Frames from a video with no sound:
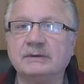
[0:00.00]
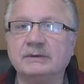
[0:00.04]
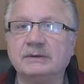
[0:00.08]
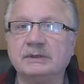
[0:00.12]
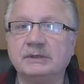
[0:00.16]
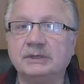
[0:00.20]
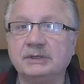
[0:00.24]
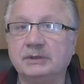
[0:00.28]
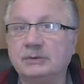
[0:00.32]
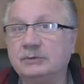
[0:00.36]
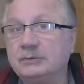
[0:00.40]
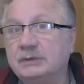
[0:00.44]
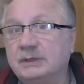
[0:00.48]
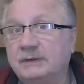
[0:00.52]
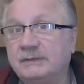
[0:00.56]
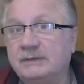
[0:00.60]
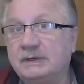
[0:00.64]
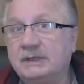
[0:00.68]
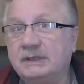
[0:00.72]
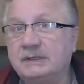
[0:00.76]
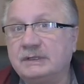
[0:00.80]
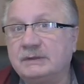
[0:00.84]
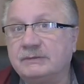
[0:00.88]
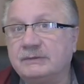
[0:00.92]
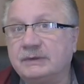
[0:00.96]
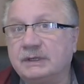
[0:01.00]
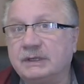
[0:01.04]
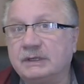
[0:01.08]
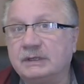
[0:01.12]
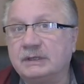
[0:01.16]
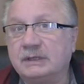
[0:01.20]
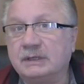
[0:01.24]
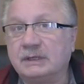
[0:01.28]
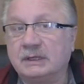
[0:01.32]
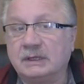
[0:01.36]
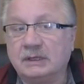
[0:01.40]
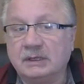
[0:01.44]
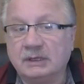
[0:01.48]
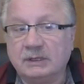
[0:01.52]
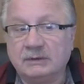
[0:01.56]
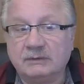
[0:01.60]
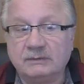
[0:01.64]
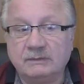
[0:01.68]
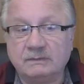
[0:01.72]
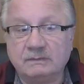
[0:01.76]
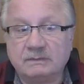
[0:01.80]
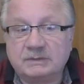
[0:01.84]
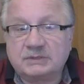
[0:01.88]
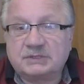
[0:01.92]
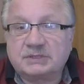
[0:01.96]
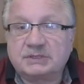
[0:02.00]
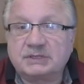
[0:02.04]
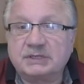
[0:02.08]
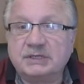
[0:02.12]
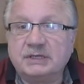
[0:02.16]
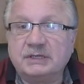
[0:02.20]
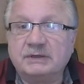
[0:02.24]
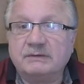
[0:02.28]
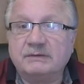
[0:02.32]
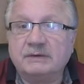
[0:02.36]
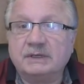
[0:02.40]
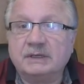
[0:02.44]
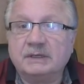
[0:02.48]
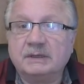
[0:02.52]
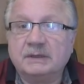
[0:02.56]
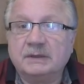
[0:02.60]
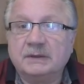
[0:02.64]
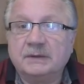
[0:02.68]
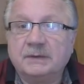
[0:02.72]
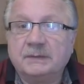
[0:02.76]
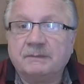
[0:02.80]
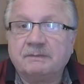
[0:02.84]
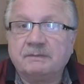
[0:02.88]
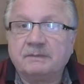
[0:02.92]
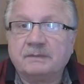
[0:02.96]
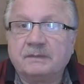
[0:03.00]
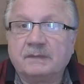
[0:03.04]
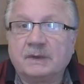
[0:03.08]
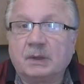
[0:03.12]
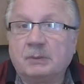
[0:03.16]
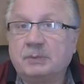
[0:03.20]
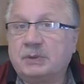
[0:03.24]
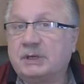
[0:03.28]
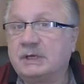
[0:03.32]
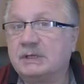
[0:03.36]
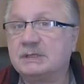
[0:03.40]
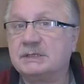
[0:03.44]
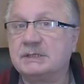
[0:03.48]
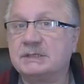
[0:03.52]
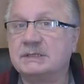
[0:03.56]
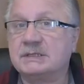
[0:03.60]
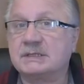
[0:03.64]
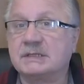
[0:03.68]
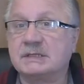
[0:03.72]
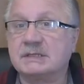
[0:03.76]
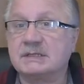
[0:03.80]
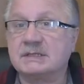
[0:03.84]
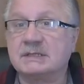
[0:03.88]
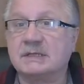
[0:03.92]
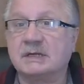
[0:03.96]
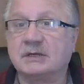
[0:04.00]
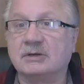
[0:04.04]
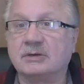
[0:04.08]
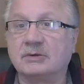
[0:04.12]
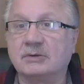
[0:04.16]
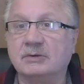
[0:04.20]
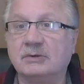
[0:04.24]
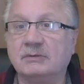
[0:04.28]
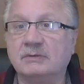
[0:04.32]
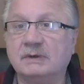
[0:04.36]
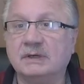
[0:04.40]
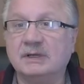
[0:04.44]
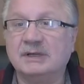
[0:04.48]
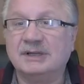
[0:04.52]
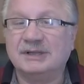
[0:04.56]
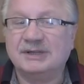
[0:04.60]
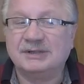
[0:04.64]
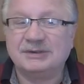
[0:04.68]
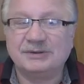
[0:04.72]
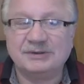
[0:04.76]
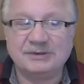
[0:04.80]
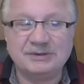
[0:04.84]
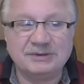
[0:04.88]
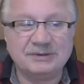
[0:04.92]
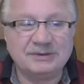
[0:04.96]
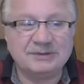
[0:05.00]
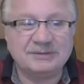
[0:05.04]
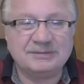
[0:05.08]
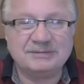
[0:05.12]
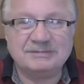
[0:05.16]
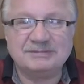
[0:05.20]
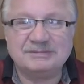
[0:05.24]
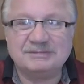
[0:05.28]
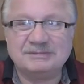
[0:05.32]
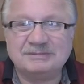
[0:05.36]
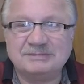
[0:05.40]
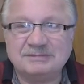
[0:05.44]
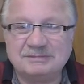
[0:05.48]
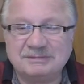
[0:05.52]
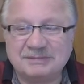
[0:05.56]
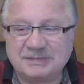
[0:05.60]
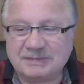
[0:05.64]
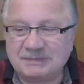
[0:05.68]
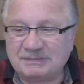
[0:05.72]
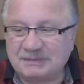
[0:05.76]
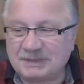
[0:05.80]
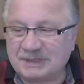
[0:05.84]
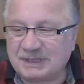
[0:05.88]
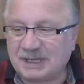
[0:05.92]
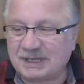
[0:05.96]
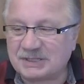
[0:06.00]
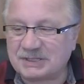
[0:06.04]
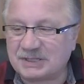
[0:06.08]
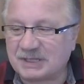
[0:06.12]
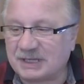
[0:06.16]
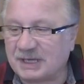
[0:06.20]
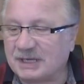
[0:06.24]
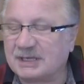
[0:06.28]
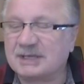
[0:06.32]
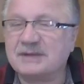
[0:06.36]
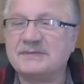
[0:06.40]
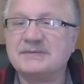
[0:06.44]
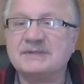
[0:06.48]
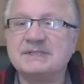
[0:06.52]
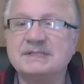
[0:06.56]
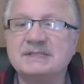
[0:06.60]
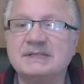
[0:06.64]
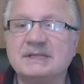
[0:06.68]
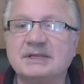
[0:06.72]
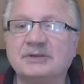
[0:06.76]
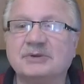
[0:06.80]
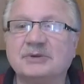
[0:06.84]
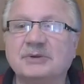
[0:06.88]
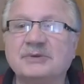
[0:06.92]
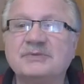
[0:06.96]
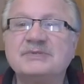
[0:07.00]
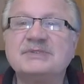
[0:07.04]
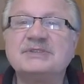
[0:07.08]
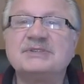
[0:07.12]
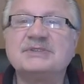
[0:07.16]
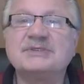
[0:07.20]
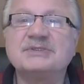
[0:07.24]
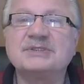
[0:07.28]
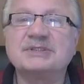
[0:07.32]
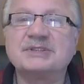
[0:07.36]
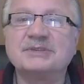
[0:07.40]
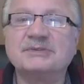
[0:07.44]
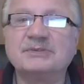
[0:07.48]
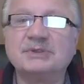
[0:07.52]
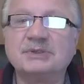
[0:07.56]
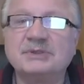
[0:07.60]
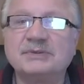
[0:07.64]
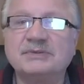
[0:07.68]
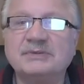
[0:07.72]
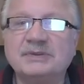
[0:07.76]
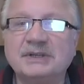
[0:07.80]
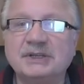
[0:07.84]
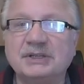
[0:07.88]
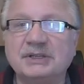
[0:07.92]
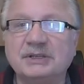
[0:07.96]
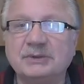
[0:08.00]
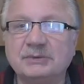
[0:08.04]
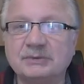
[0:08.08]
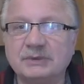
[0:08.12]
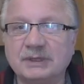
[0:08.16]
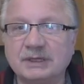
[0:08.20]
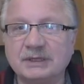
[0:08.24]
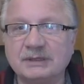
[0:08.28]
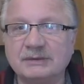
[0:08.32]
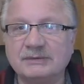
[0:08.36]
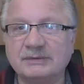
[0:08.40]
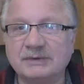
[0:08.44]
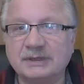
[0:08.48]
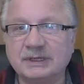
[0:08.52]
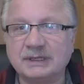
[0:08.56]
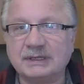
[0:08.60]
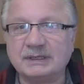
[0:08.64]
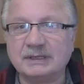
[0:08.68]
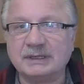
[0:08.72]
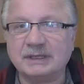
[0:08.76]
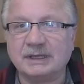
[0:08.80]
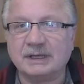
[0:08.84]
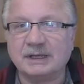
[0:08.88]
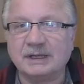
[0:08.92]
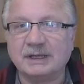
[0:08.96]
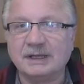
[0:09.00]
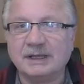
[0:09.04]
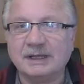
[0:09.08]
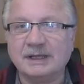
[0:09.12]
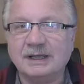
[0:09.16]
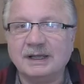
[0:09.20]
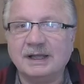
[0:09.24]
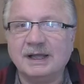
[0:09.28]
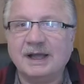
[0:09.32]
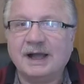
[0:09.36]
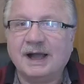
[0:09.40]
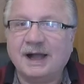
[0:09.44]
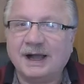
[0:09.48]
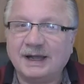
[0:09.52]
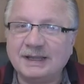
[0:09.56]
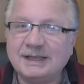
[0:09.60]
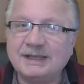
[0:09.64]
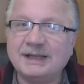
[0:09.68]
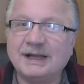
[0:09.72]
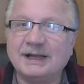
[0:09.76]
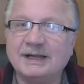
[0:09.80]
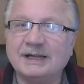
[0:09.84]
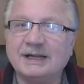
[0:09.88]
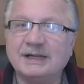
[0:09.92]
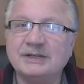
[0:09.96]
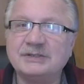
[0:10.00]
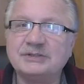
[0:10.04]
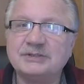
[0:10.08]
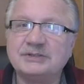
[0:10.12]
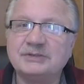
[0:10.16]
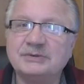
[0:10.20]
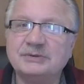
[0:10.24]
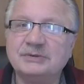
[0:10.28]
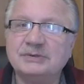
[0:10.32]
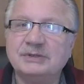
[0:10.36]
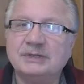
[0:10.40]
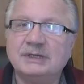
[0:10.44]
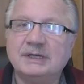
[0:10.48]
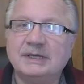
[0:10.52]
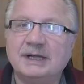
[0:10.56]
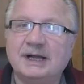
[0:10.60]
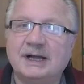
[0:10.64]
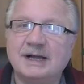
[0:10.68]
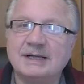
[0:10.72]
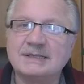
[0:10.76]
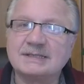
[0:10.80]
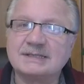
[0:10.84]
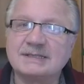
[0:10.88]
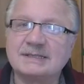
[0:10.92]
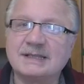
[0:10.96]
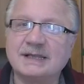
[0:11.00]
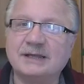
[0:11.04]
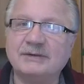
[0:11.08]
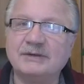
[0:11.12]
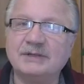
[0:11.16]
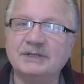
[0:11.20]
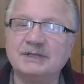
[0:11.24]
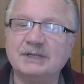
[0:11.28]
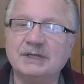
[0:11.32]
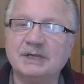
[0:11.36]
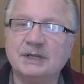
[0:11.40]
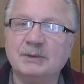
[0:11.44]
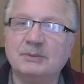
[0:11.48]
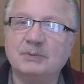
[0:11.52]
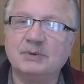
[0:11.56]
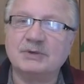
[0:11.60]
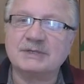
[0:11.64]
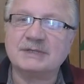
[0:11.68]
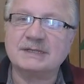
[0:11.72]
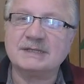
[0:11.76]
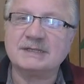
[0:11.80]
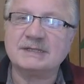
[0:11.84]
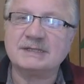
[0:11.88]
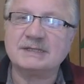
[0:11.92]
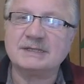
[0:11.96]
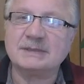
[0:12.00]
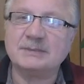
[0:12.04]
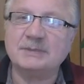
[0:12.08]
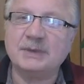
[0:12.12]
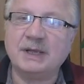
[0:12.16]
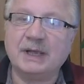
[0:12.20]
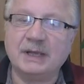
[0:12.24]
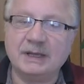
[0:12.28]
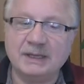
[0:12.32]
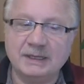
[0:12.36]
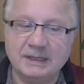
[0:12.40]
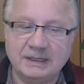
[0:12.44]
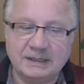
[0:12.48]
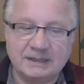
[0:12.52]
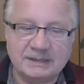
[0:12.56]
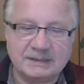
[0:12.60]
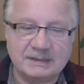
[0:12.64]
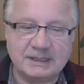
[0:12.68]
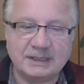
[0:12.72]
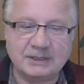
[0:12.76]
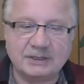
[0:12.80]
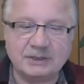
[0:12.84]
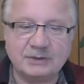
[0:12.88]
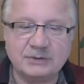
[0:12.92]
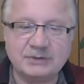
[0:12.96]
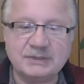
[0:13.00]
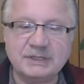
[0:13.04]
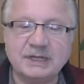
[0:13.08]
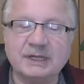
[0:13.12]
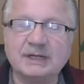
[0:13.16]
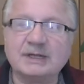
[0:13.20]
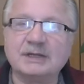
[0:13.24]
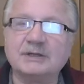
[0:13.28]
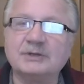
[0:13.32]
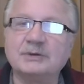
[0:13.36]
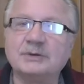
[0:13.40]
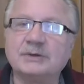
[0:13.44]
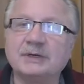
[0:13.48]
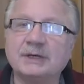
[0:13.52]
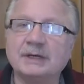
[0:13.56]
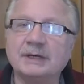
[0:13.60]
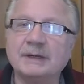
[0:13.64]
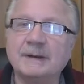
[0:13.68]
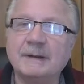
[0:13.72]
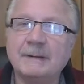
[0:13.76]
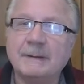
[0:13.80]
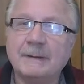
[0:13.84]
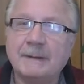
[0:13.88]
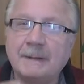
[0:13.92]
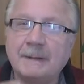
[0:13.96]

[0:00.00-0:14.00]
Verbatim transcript: не удовлетворены, живы, практически здоровы, но так же, как и все, но все же вот вы не удовлетворены. А я хочу оставить после себя тех людей, которые